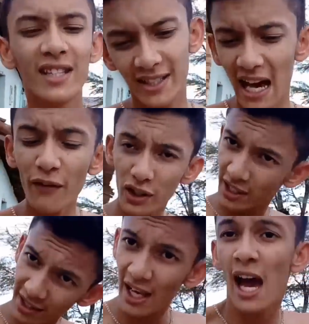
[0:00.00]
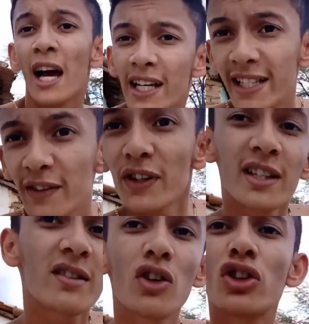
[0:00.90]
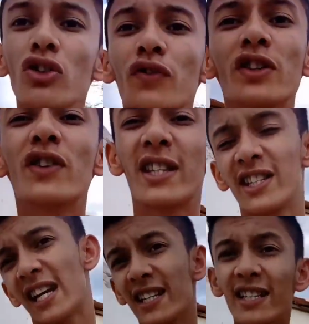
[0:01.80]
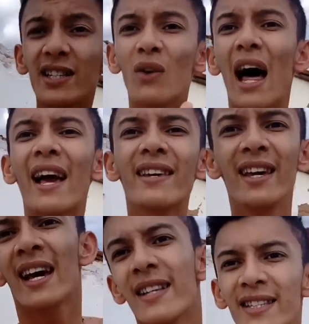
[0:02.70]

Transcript: de dizer a vocês que se vocês gostou do vídeo, você já deixa seu like,